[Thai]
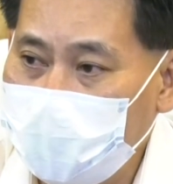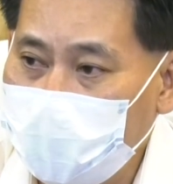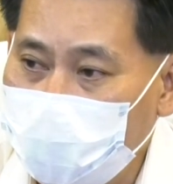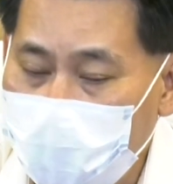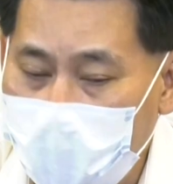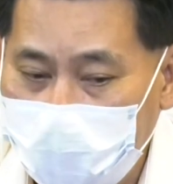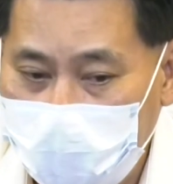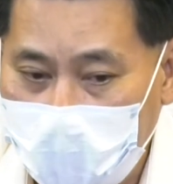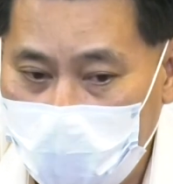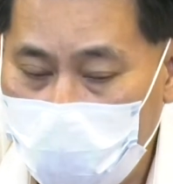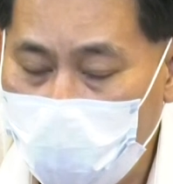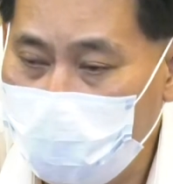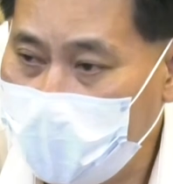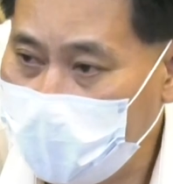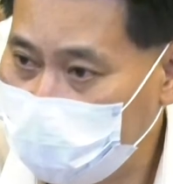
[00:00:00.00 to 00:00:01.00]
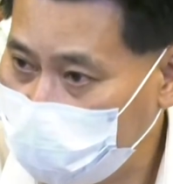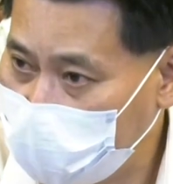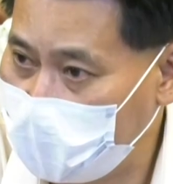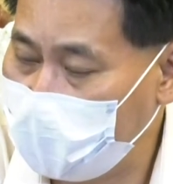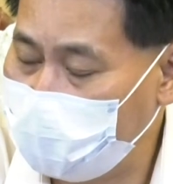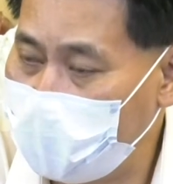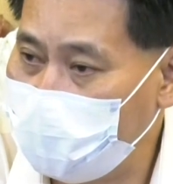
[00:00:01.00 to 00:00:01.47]
ปัจจุบันสังคมมัน
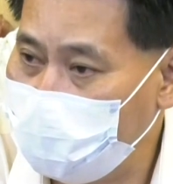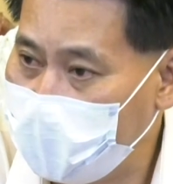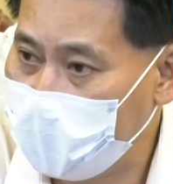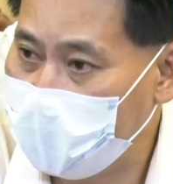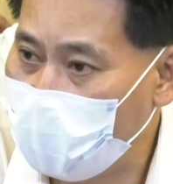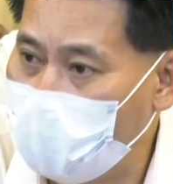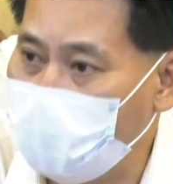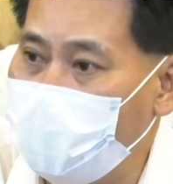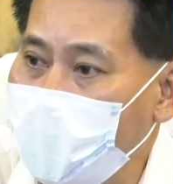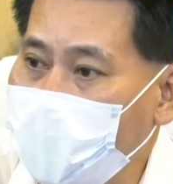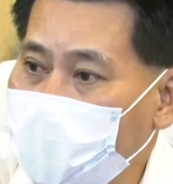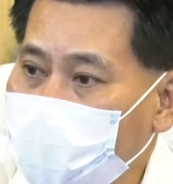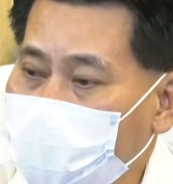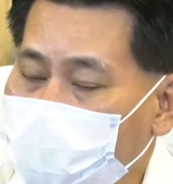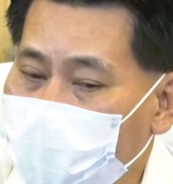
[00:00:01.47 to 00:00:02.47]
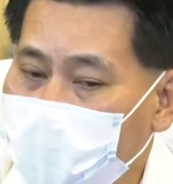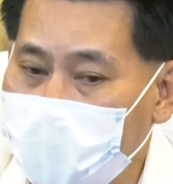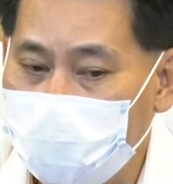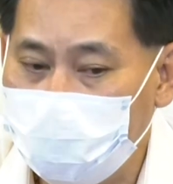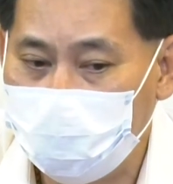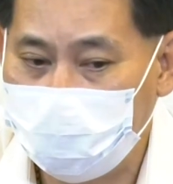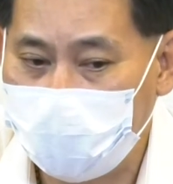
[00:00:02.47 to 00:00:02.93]
สื่อแบบนี้ออกไปมัน
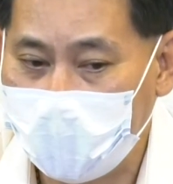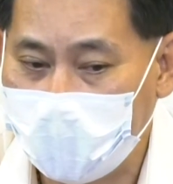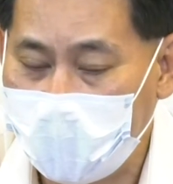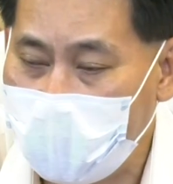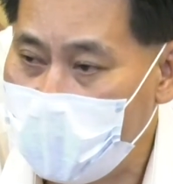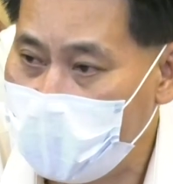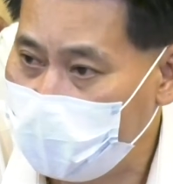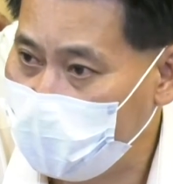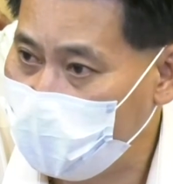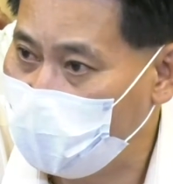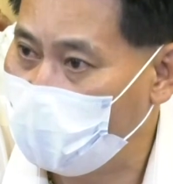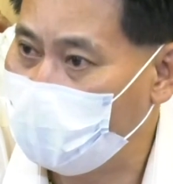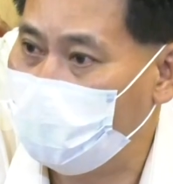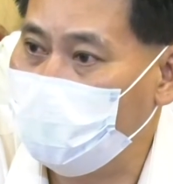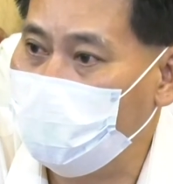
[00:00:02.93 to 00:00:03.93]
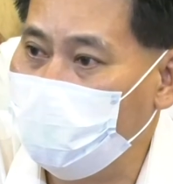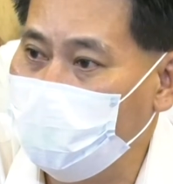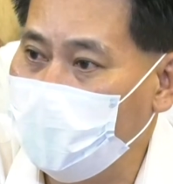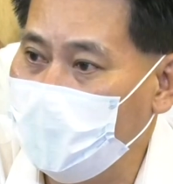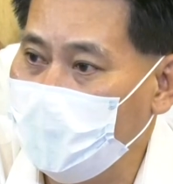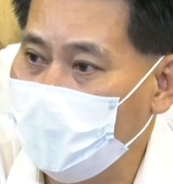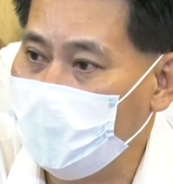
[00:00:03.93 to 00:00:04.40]
ก็เป็นค่านิยม
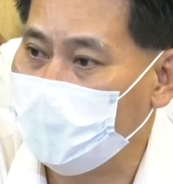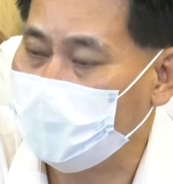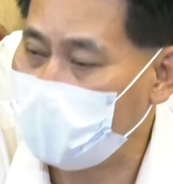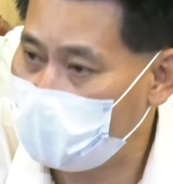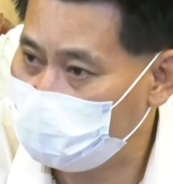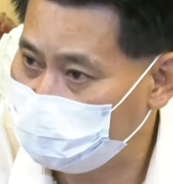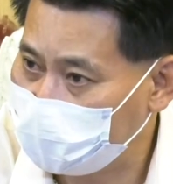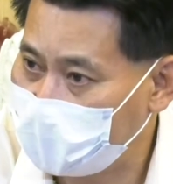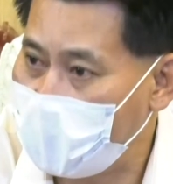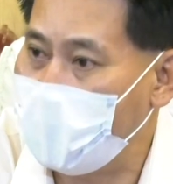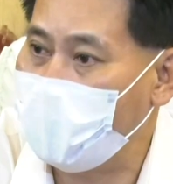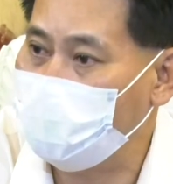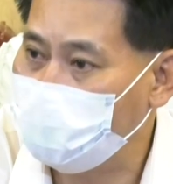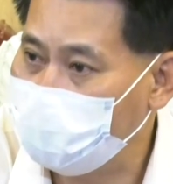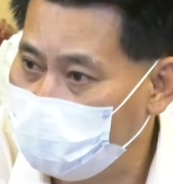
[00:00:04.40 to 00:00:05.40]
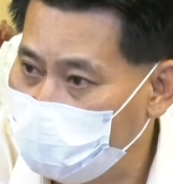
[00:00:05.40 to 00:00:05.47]
ทำตาม